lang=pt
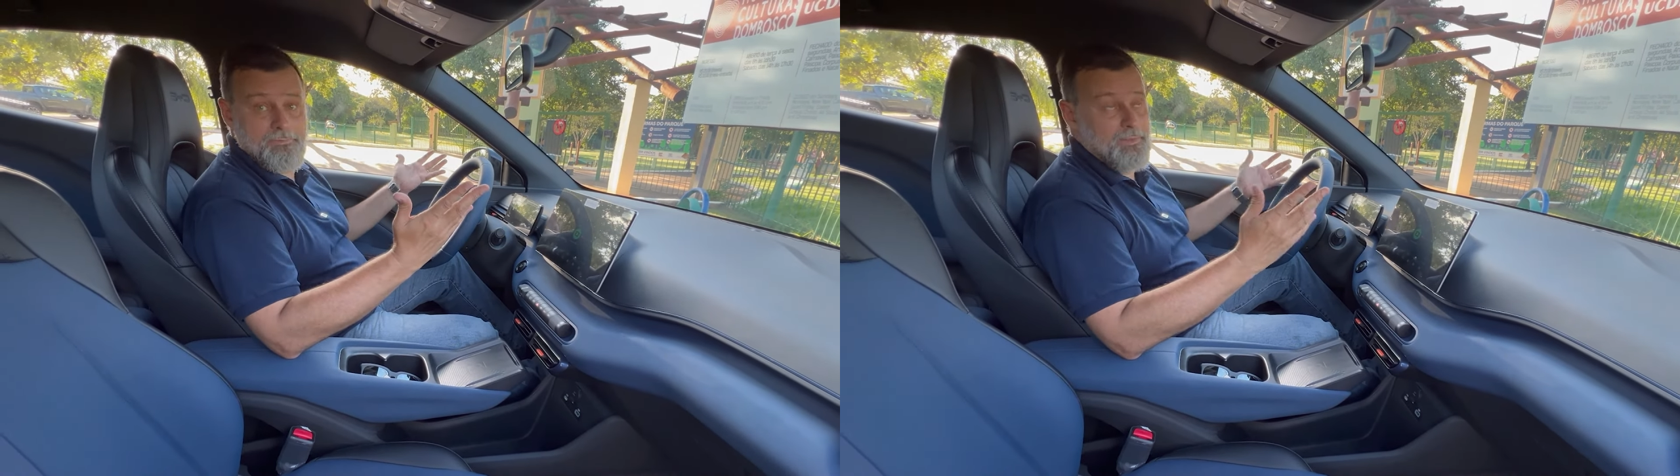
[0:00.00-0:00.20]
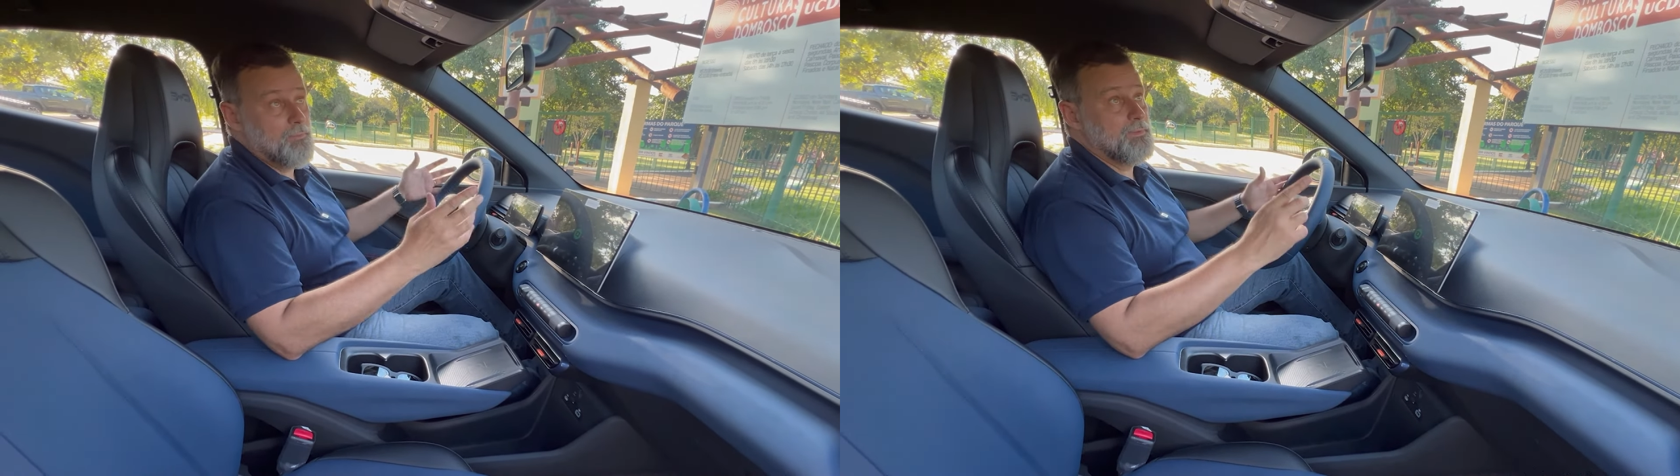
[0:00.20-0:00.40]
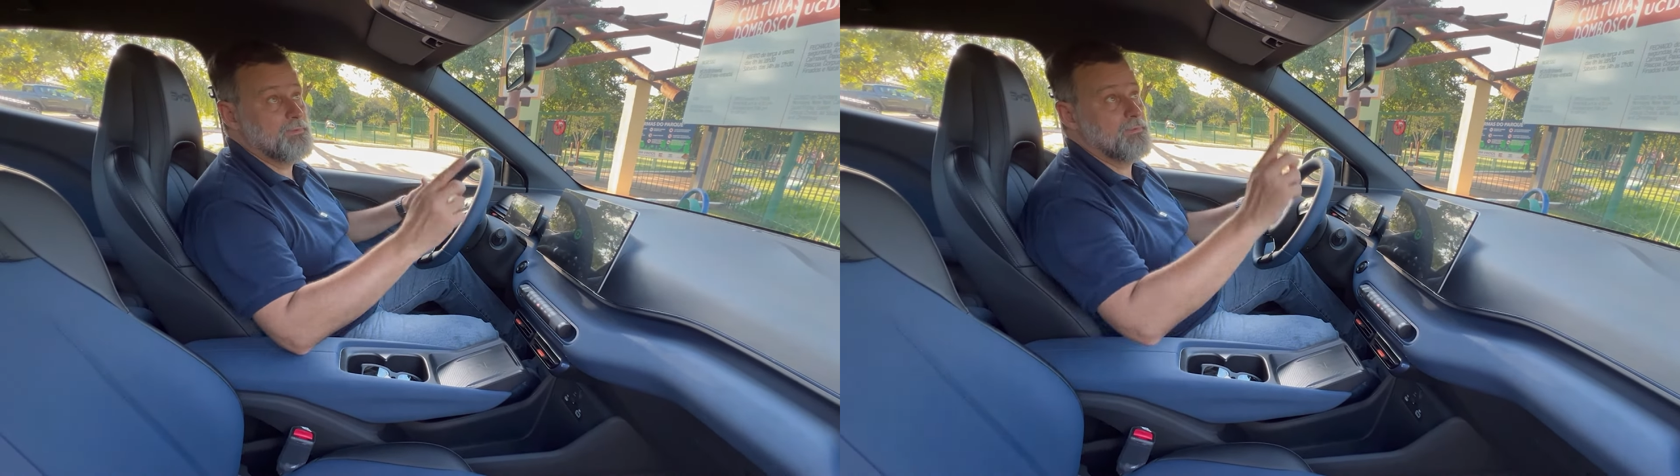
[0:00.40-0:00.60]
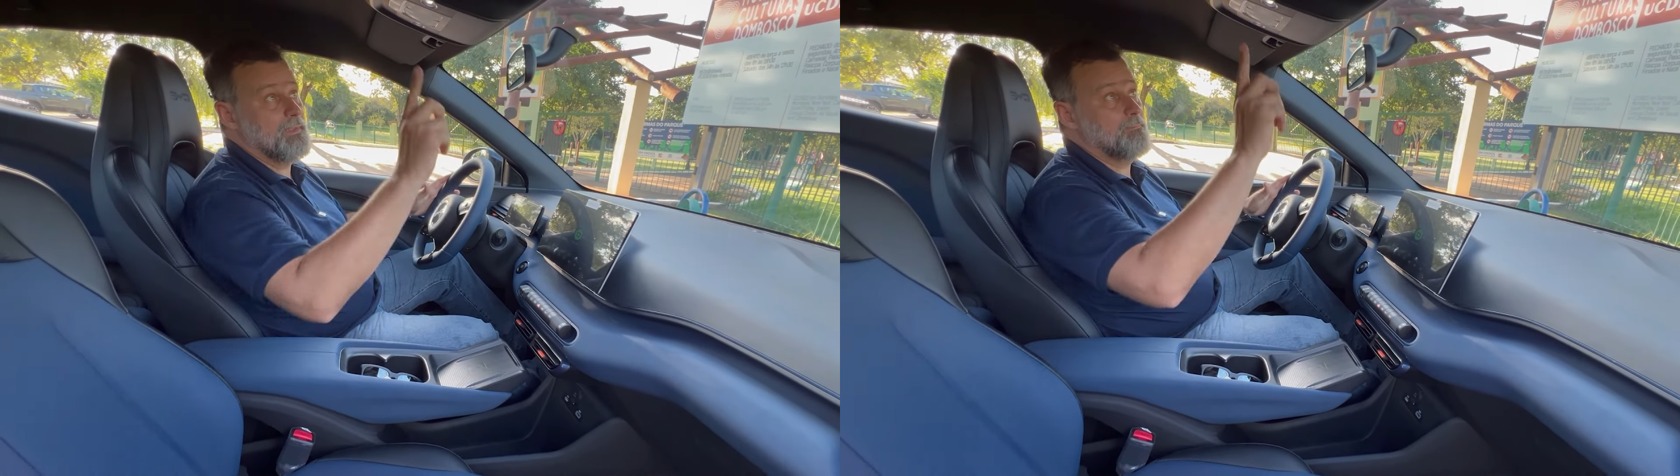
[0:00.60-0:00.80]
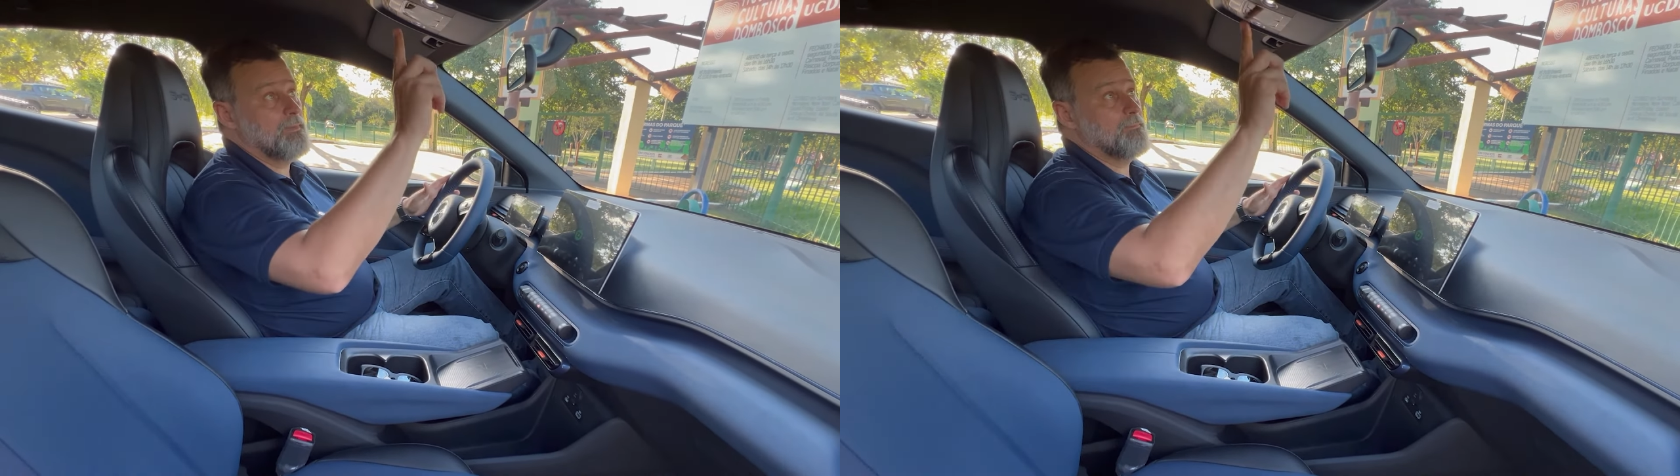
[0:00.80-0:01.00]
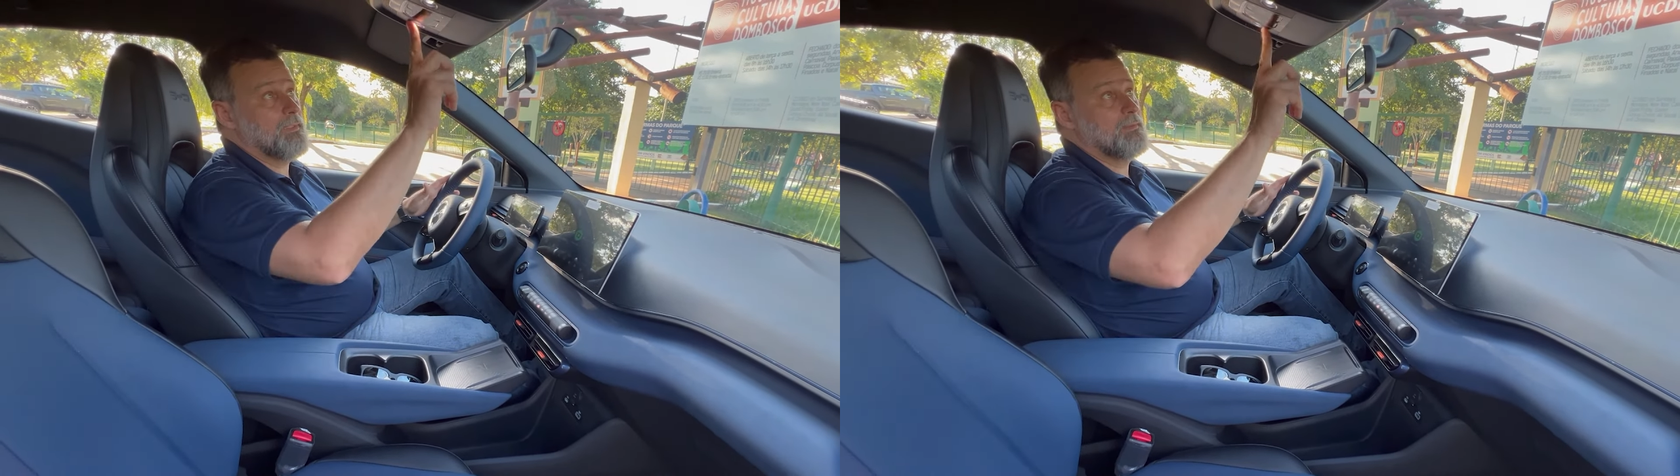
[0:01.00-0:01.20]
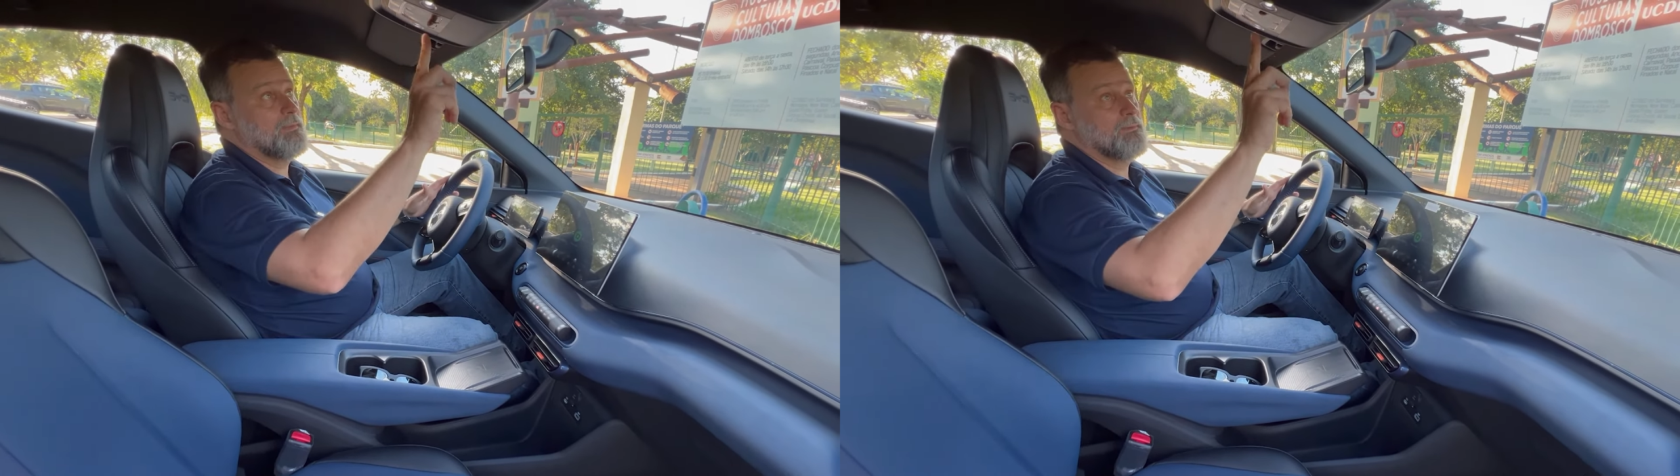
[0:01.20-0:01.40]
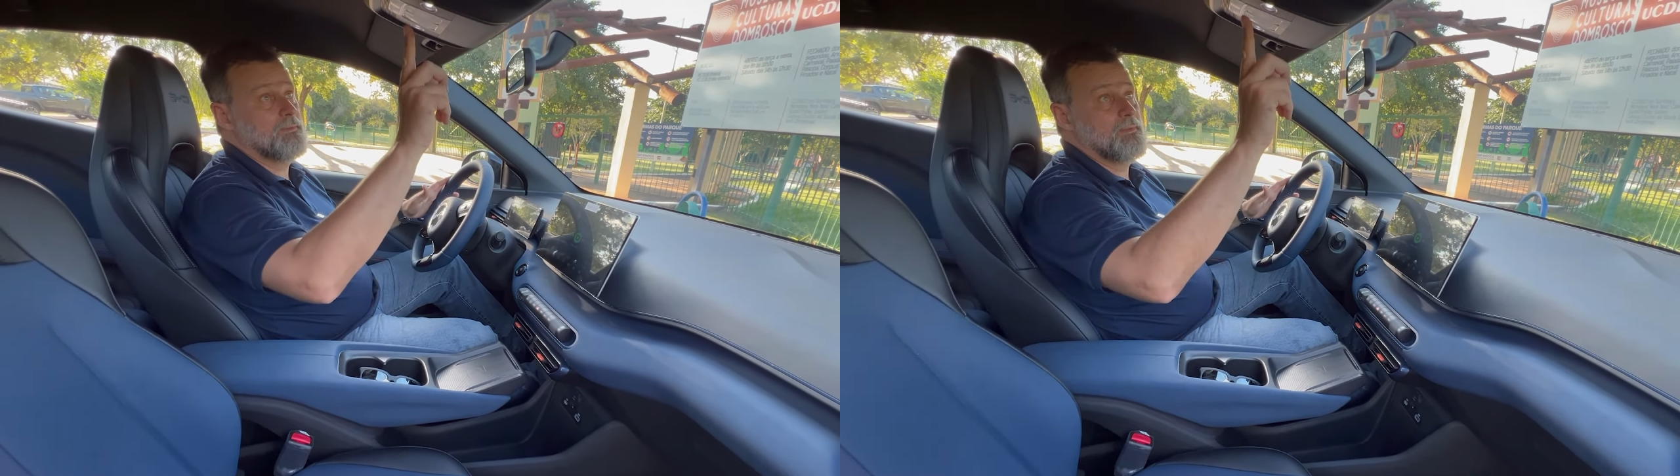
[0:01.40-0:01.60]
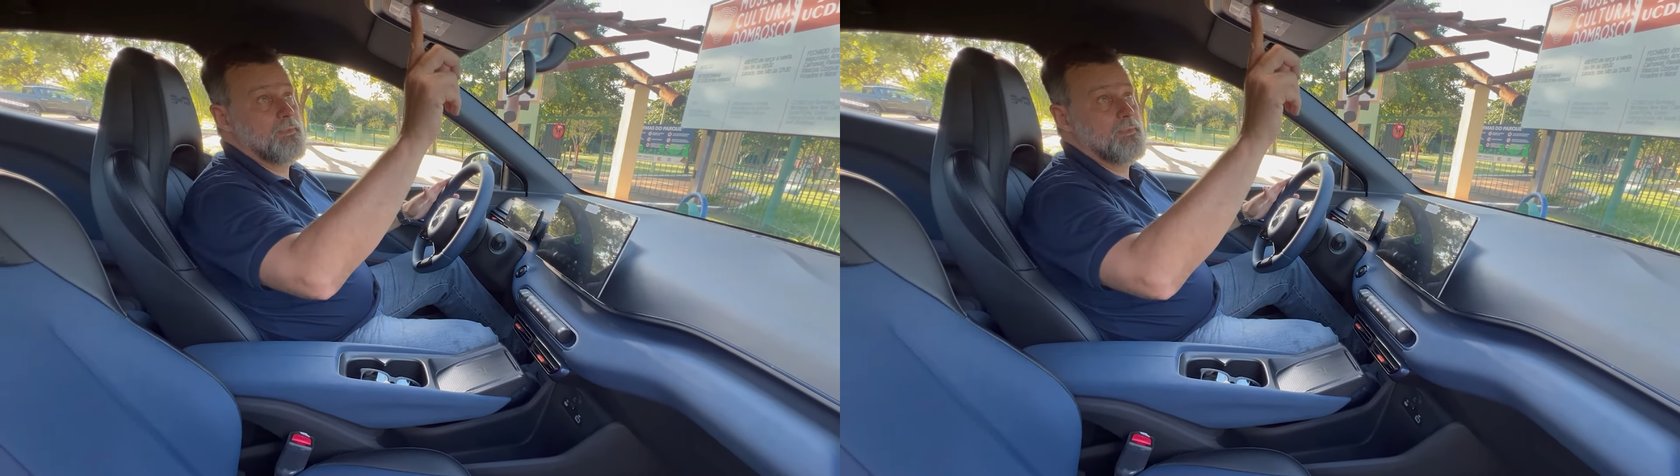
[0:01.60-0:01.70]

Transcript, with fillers: realmente é bem bacana.